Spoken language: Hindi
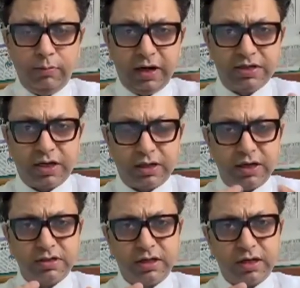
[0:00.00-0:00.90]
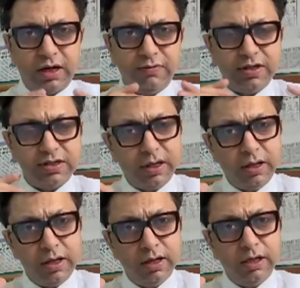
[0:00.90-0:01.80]
एक्सेट्रा एक्सेट्रा की वजह से
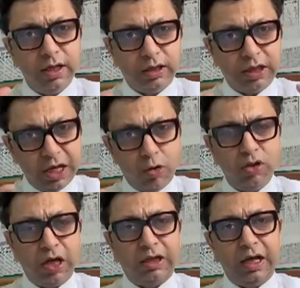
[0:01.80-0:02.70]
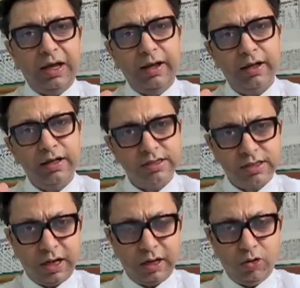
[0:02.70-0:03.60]
ये थिक हो जाता है इस
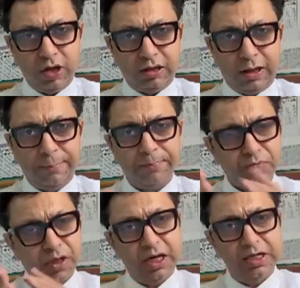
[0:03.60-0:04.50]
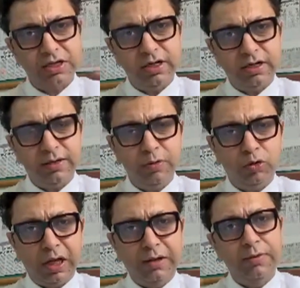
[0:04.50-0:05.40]
तरह की हो जाता है एज रिलेटेड भी
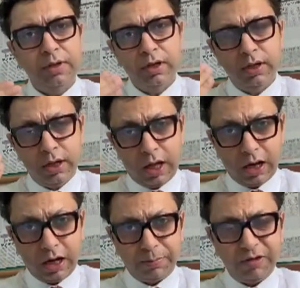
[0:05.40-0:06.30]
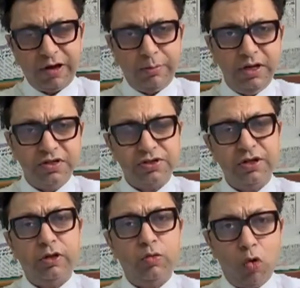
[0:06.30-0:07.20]
होता है अगर आपकी फैमिली हिस्ट्री
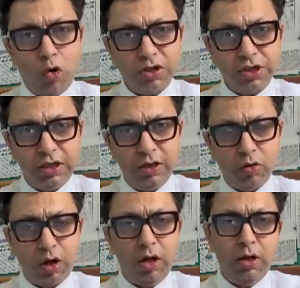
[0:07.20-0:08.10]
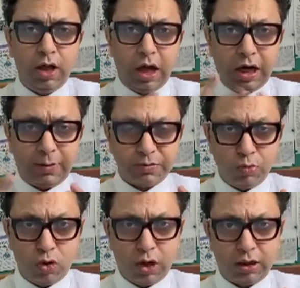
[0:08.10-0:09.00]
है तो वो और जल्दी होगा अगर आप
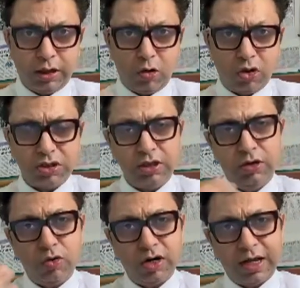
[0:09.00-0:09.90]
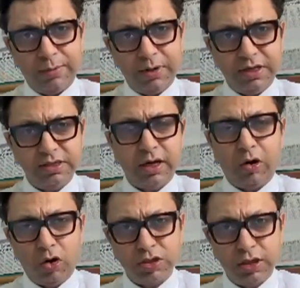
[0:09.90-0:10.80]
स्मोक करते हैं और जल्दी होगा डायबिटीज है
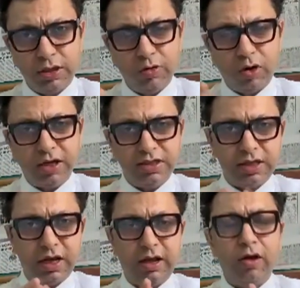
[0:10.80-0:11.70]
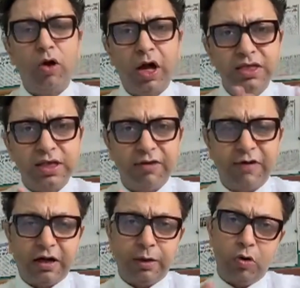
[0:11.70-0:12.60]
और जल्दी होगा इस तरह कई सारे
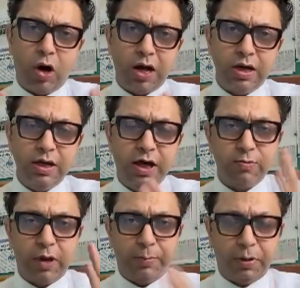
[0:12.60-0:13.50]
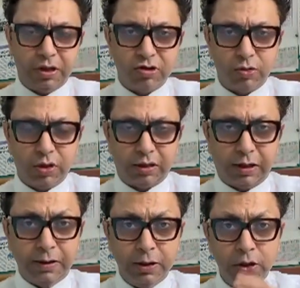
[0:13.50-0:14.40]
फैक्टर में अर्ली एज में हाइपरटेंशन हो जाता
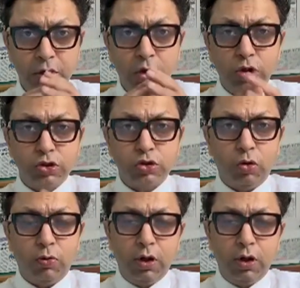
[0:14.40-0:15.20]
है सो